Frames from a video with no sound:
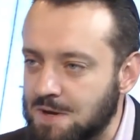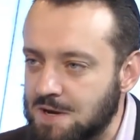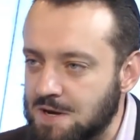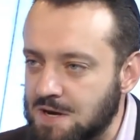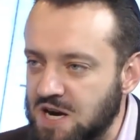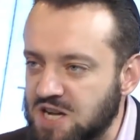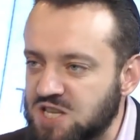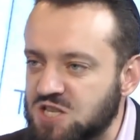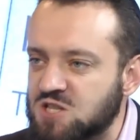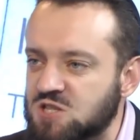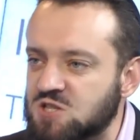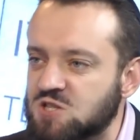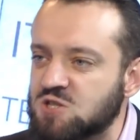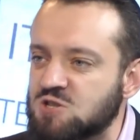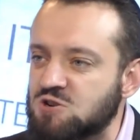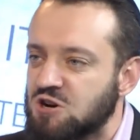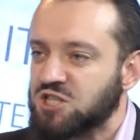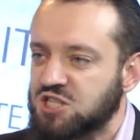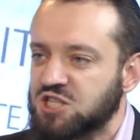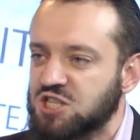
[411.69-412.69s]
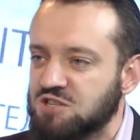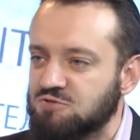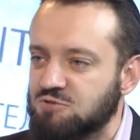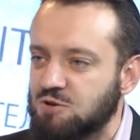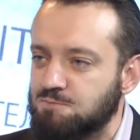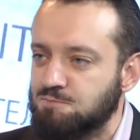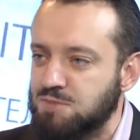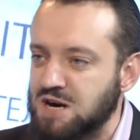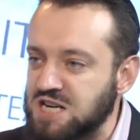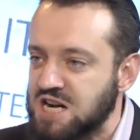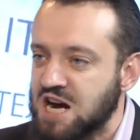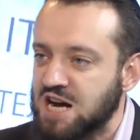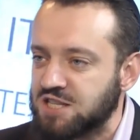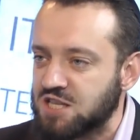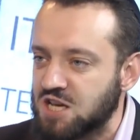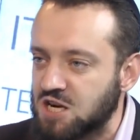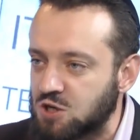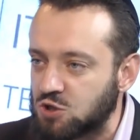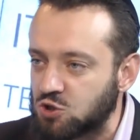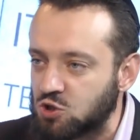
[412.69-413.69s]
Один нос его
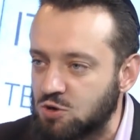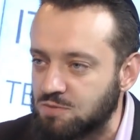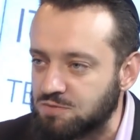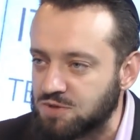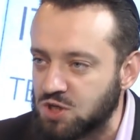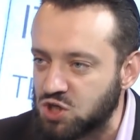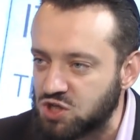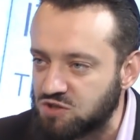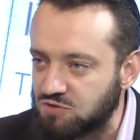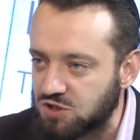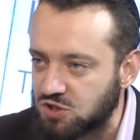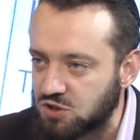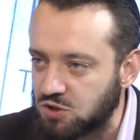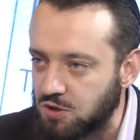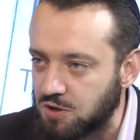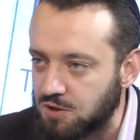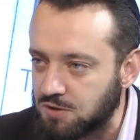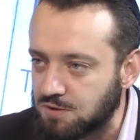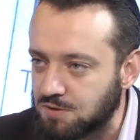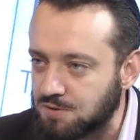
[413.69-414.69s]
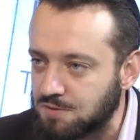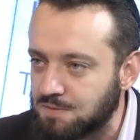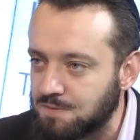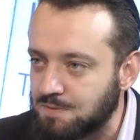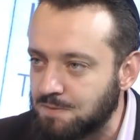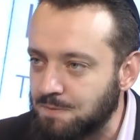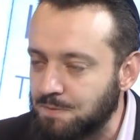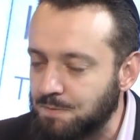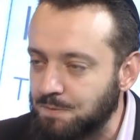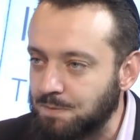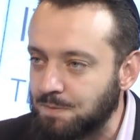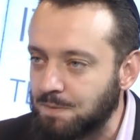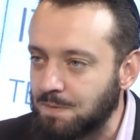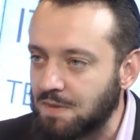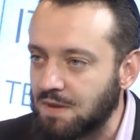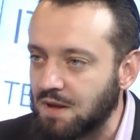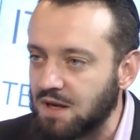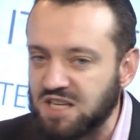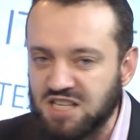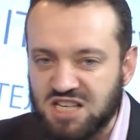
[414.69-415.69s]
поганый, огромный, чего стоит.
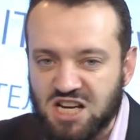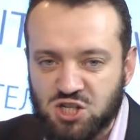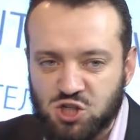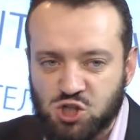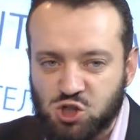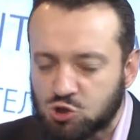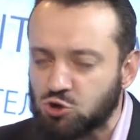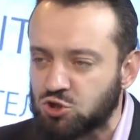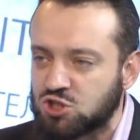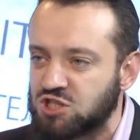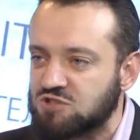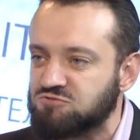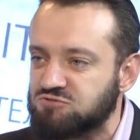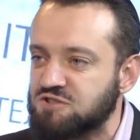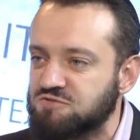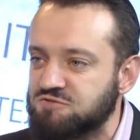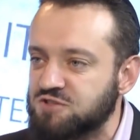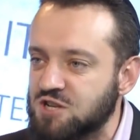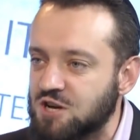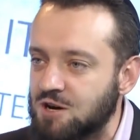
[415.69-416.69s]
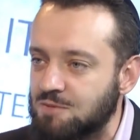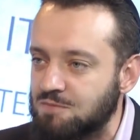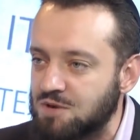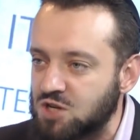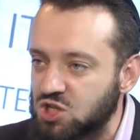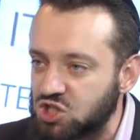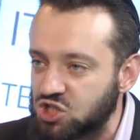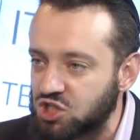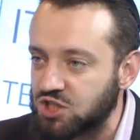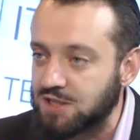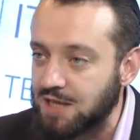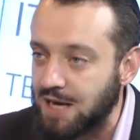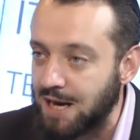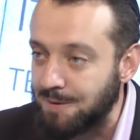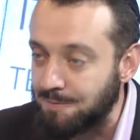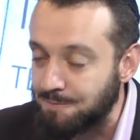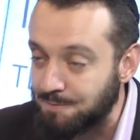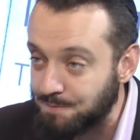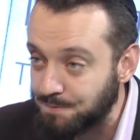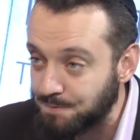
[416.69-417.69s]
Я чувствую в нем жида.
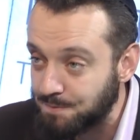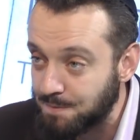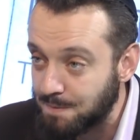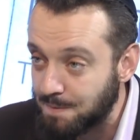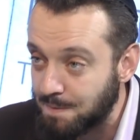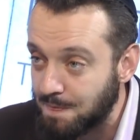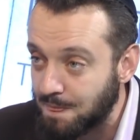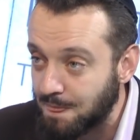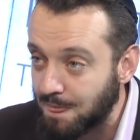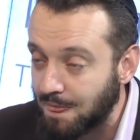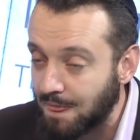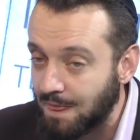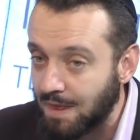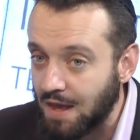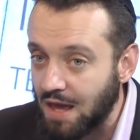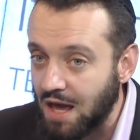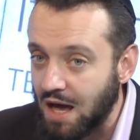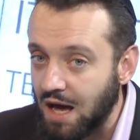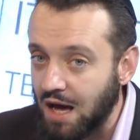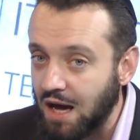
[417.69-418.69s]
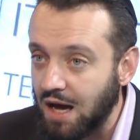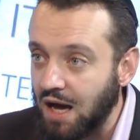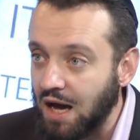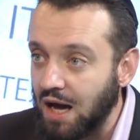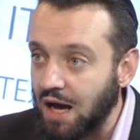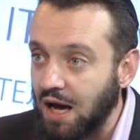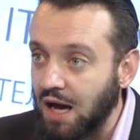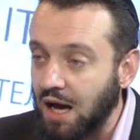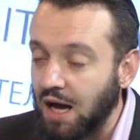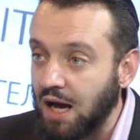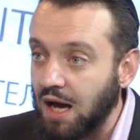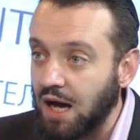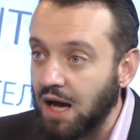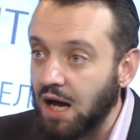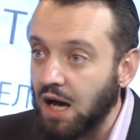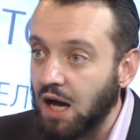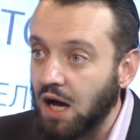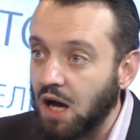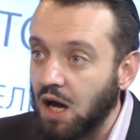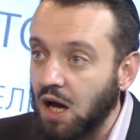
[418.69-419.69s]
То есть Гитлер знал,
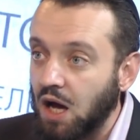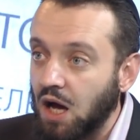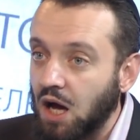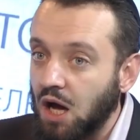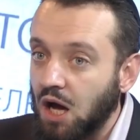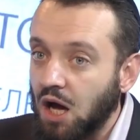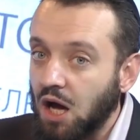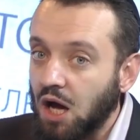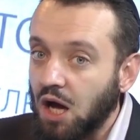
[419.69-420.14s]
что он еврей?